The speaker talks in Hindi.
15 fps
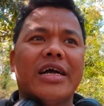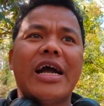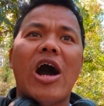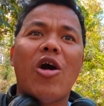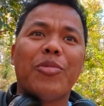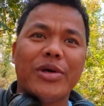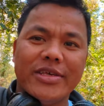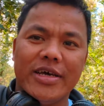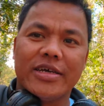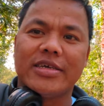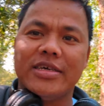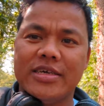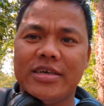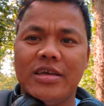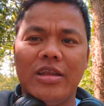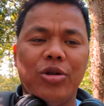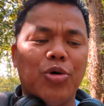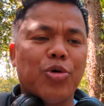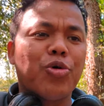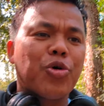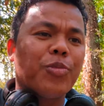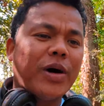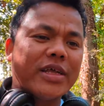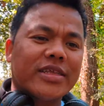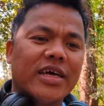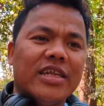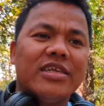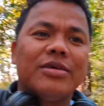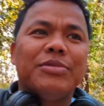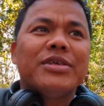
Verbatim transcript: गांव में जाके लोगों को बात करने से